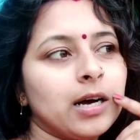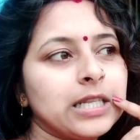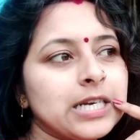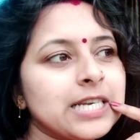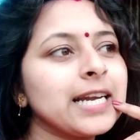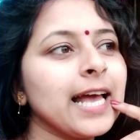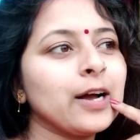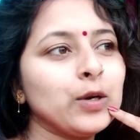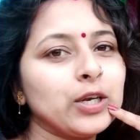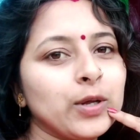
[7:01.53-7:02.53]
দাওয়া সেরে
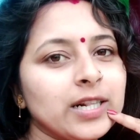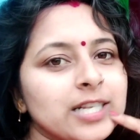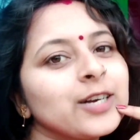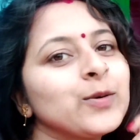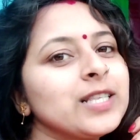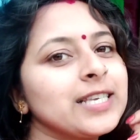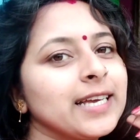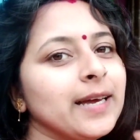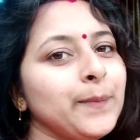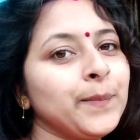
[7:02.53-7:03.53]
এখন একটু ইচ্ছে করছে
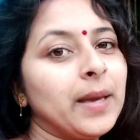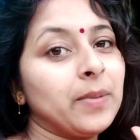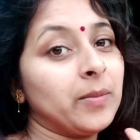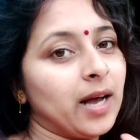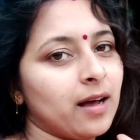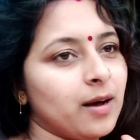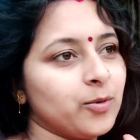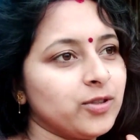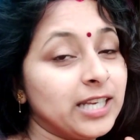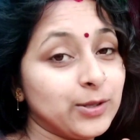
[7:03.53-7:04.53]
পেঁপে মাখা খাবো
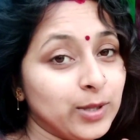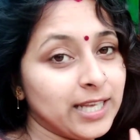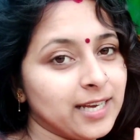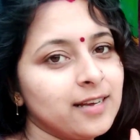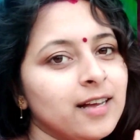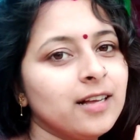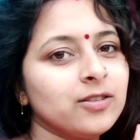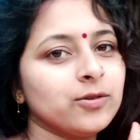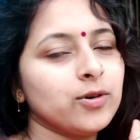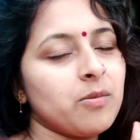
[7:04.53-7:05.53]
তেঁতুল দিয়ে
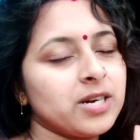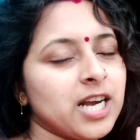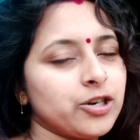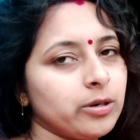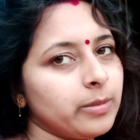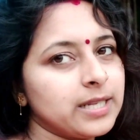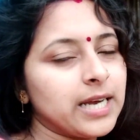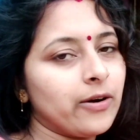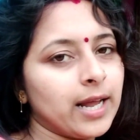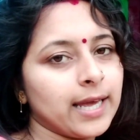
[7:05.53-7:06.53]
তো আমার শাশুড়ি মা
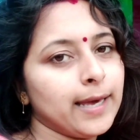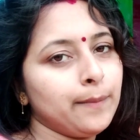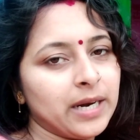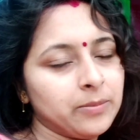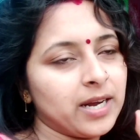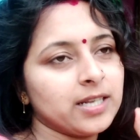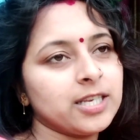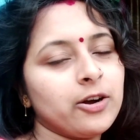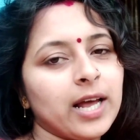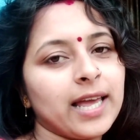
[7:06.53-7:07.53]
যাওয়ার আগে মানে মাঠে
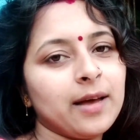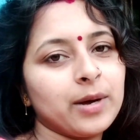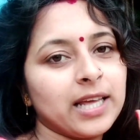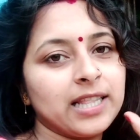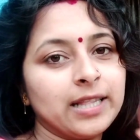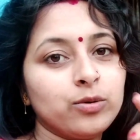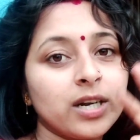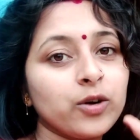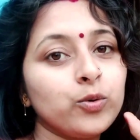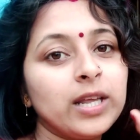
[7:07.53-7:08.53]
যাওয়ার আগে আমাকে
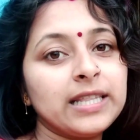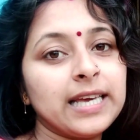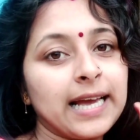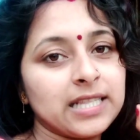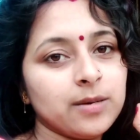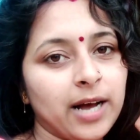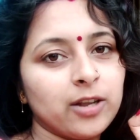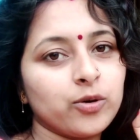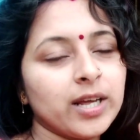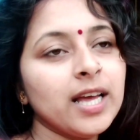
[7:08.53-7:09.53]
তেঁতুলটা গুলে দিয়ে গেছে ভালো
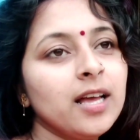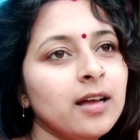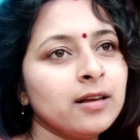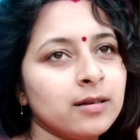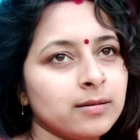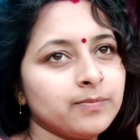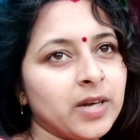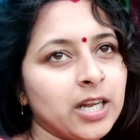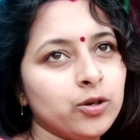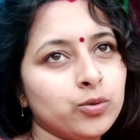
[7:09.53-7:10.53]
করে
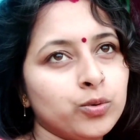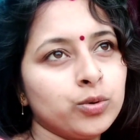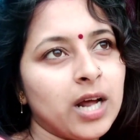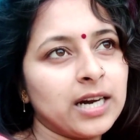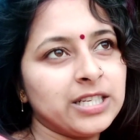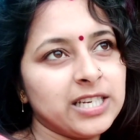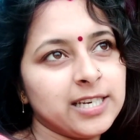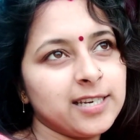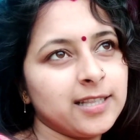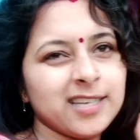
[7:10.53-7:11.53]
মানে নুন আর চিনি
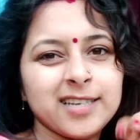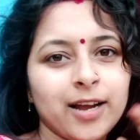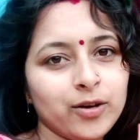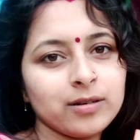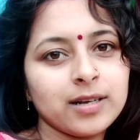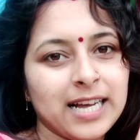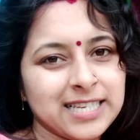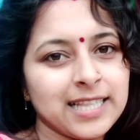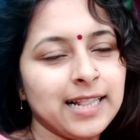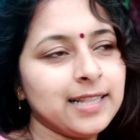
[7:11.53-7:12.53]
চিনি দিয়ে যাই হোক কাঁচা
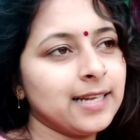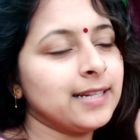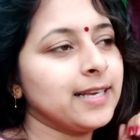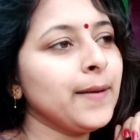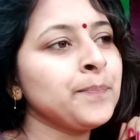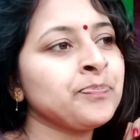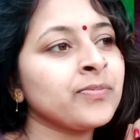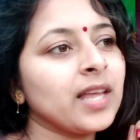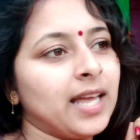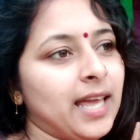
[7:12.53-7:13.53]
তেল তেল দিয়ে
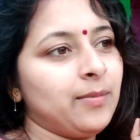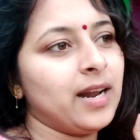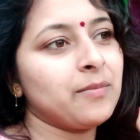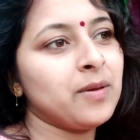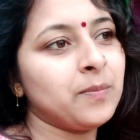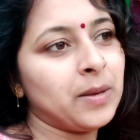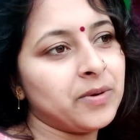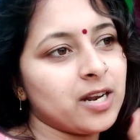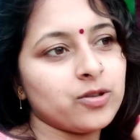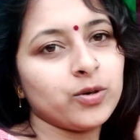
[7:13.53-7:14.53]
এবার আমি
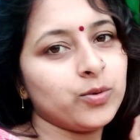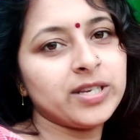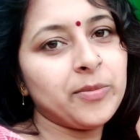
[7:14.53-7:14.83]
পেঁপেটা শুধু কুচাবো